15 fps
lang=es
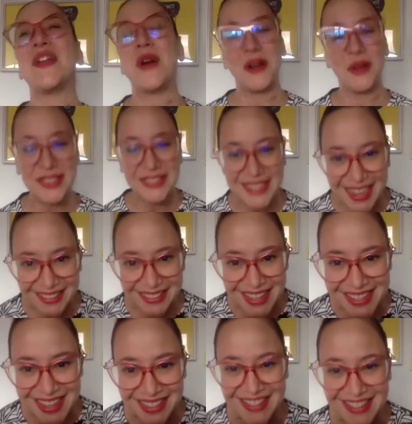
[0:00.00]
y bueno, ya
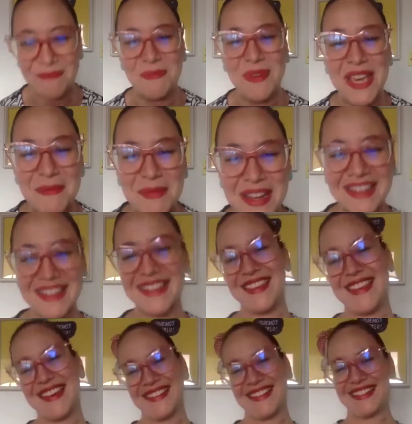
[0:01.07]
estás aquí.
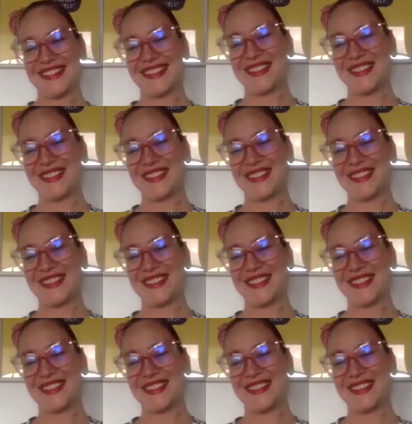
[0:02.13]
Bienvenida.